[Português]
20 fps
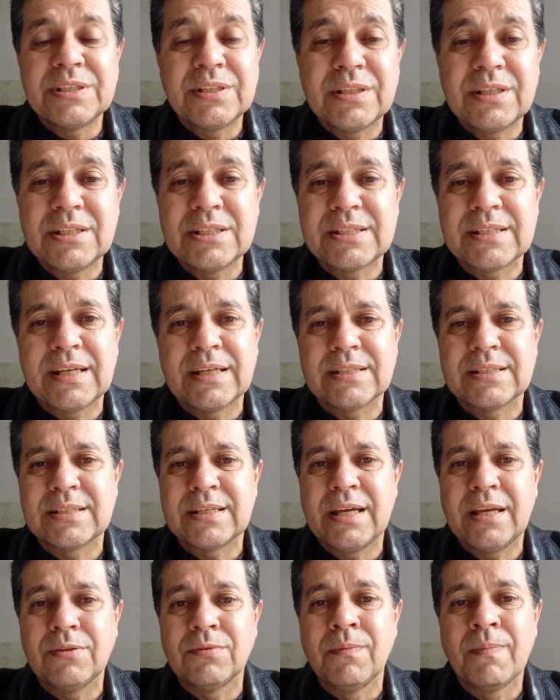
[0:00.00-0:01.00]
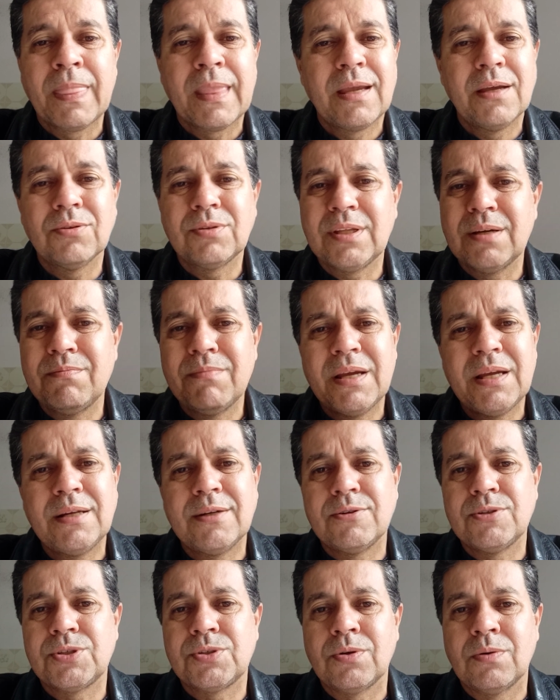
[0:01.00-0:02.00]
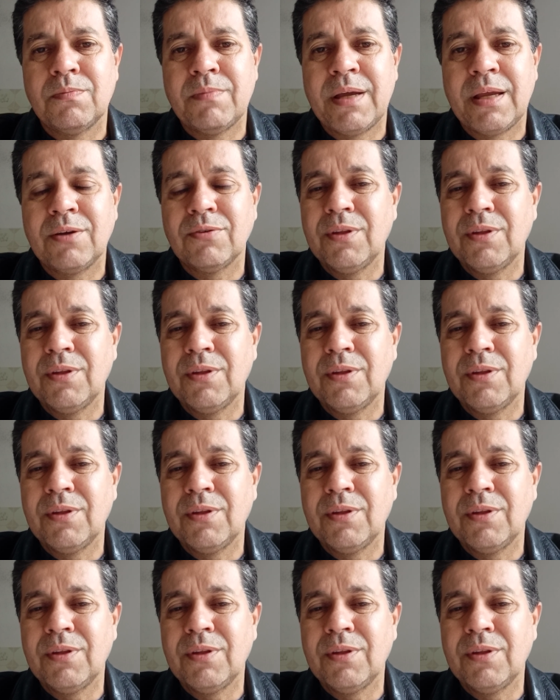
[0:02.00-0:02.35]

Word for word: entristecendo, eu também não estou bem.